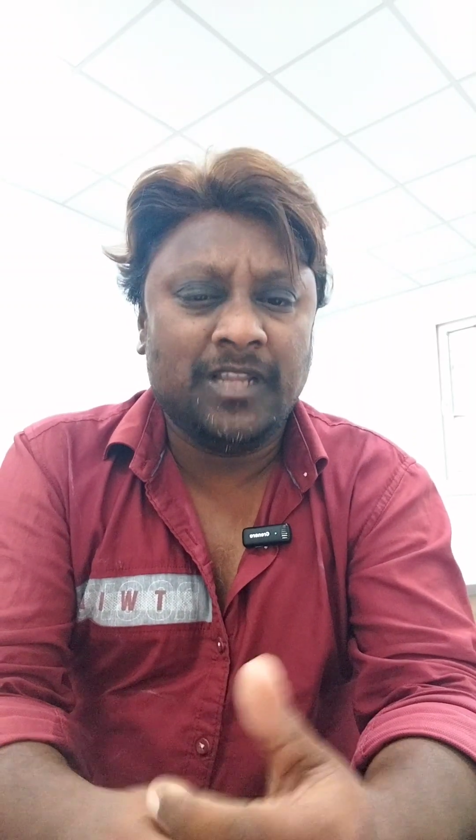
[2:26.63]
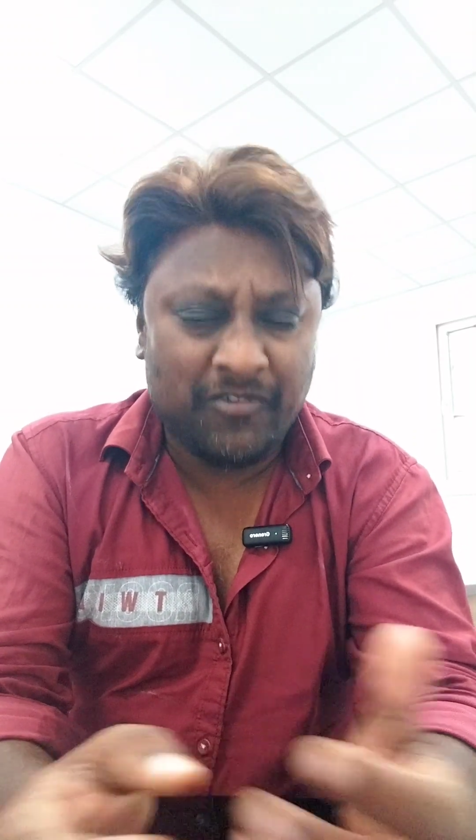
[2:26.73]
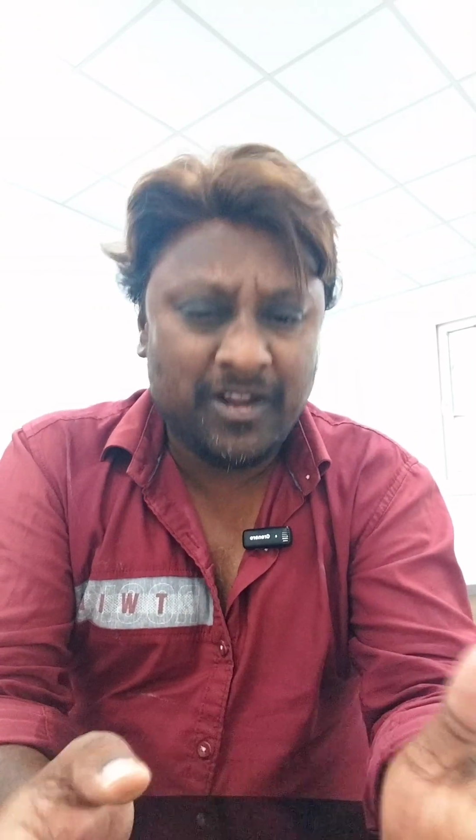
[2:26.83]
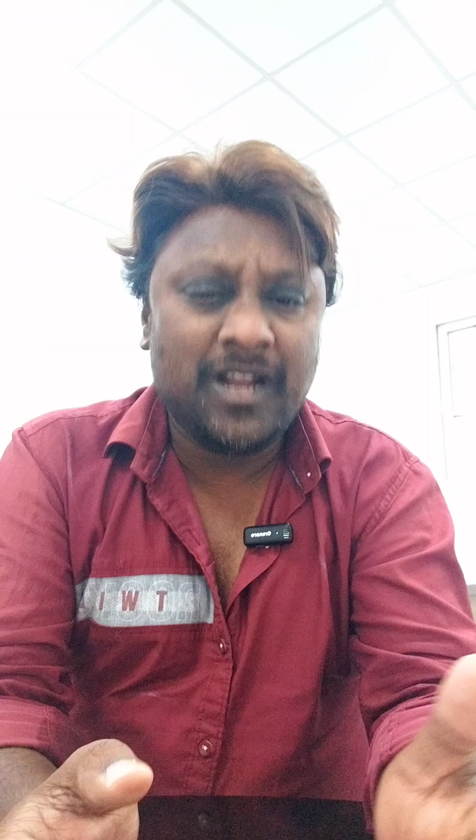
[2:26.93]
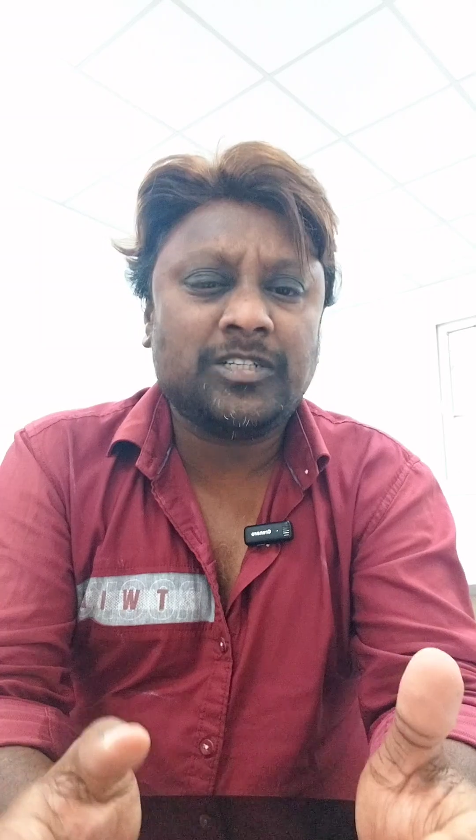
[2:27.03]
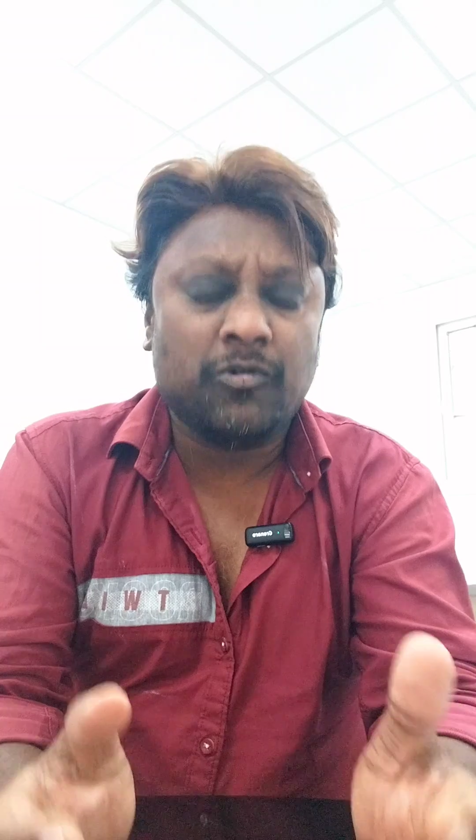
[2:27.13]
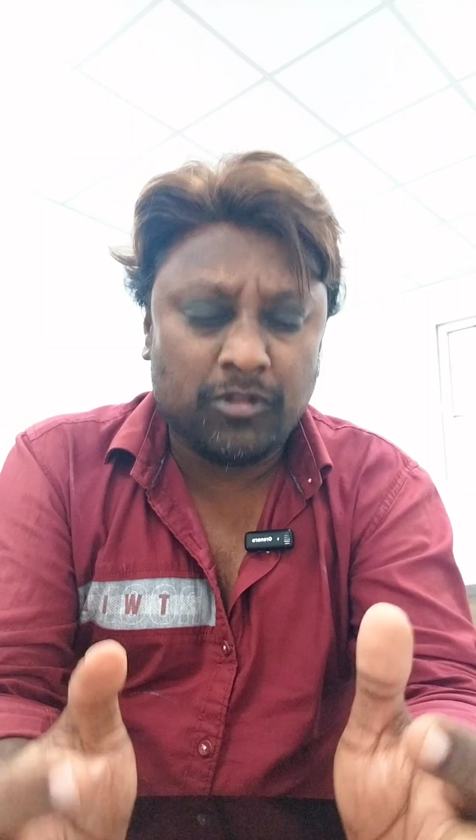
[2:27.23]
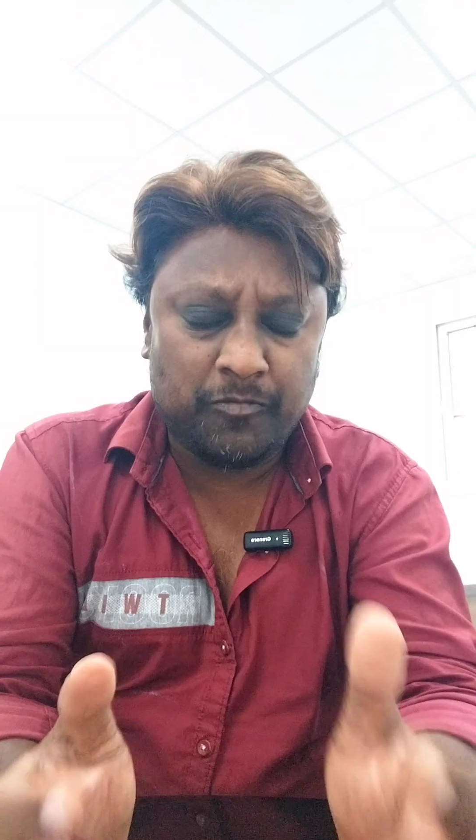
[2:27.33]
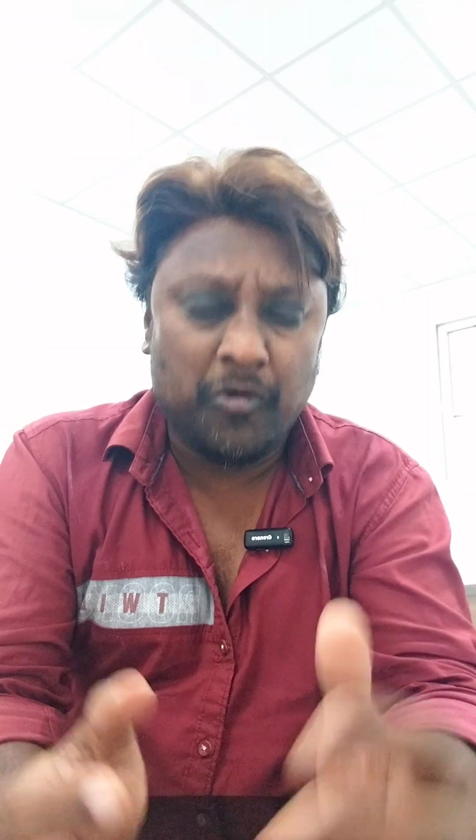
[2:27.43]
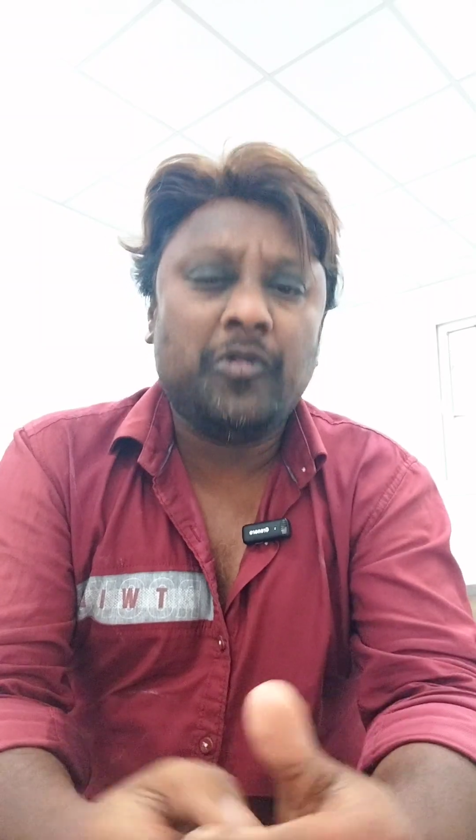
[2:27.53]
ఎవరు గెలిచినా
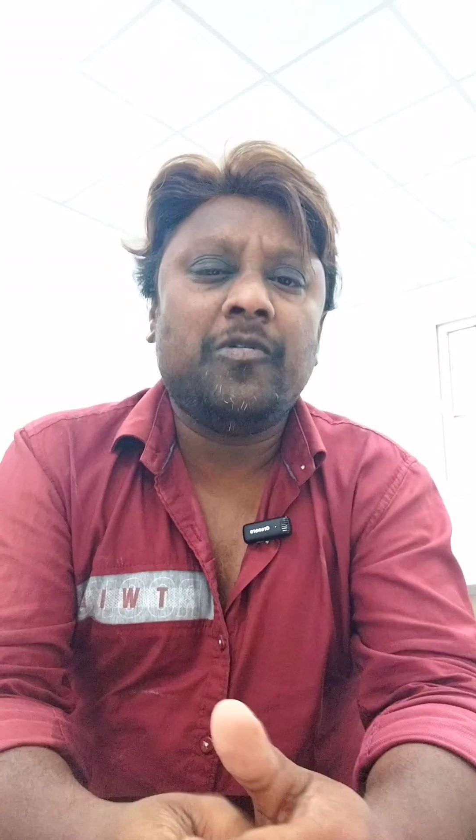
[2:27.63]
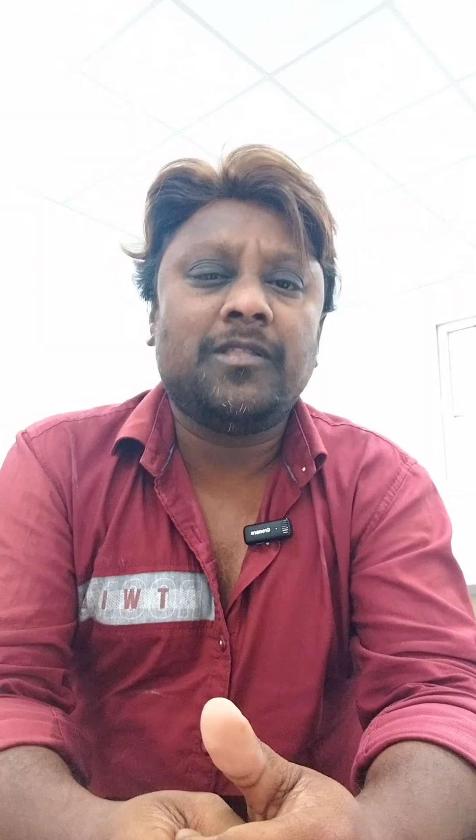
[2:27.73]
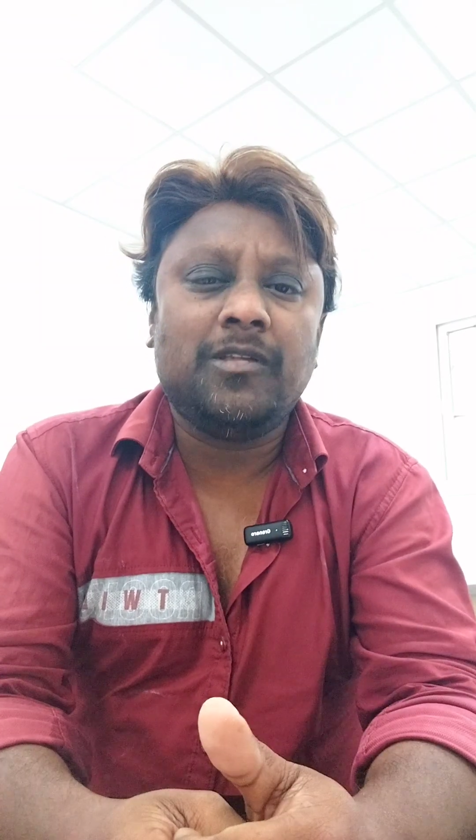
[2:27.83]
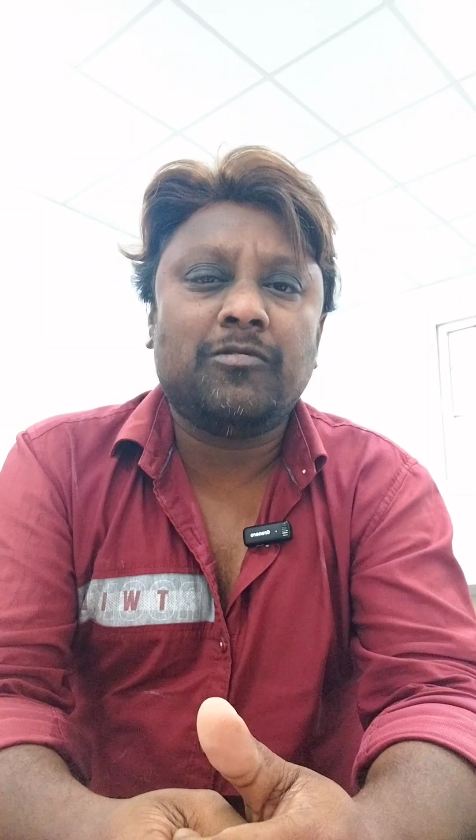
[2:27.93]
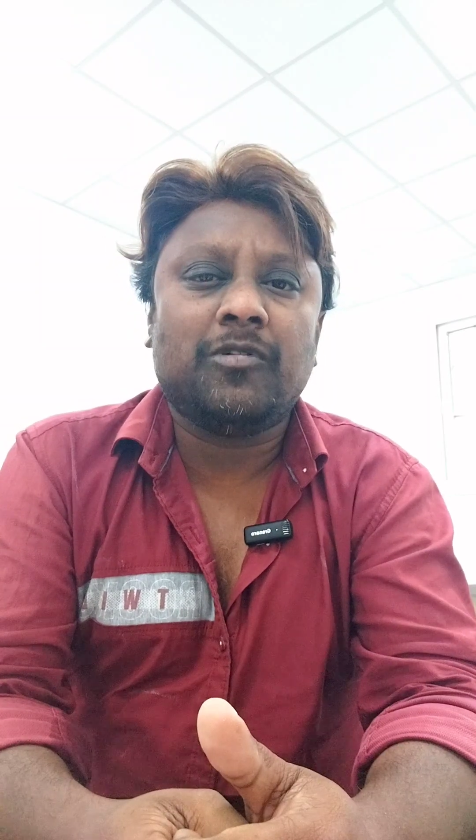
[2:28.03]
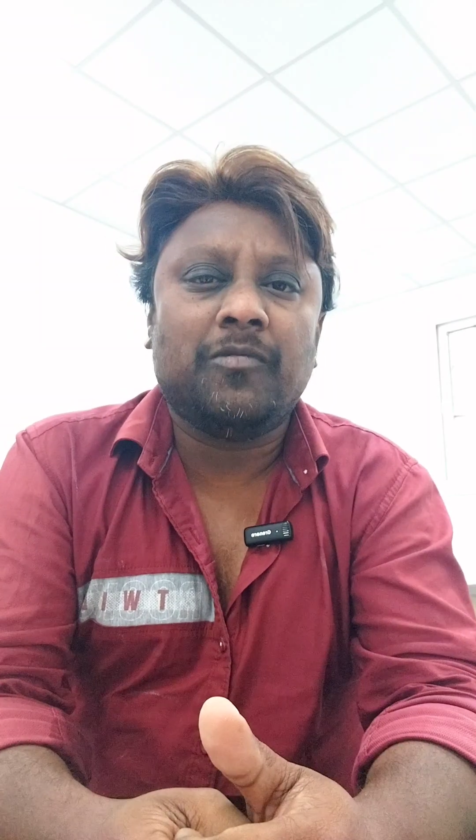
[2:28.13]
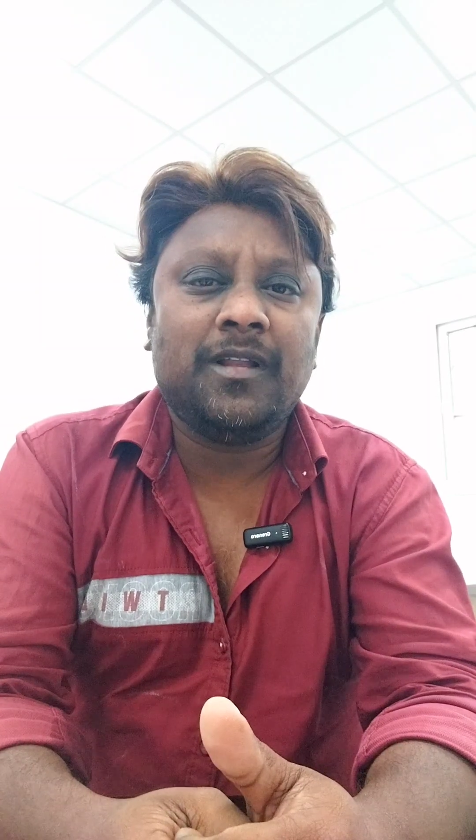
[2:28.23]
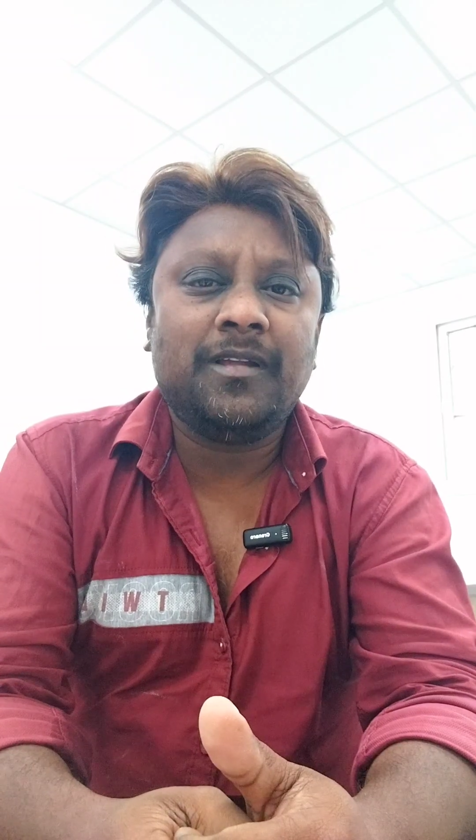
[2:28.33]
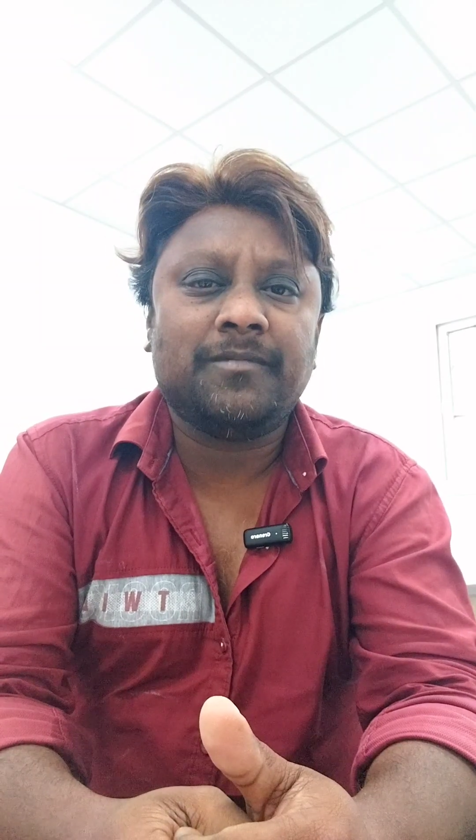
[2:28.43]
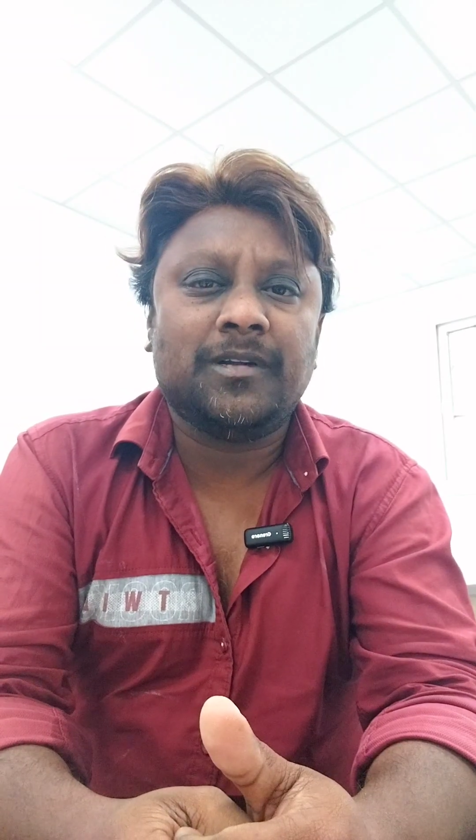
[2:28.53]
ఒక స్పోర్టివ్గా తీసుకోవాలి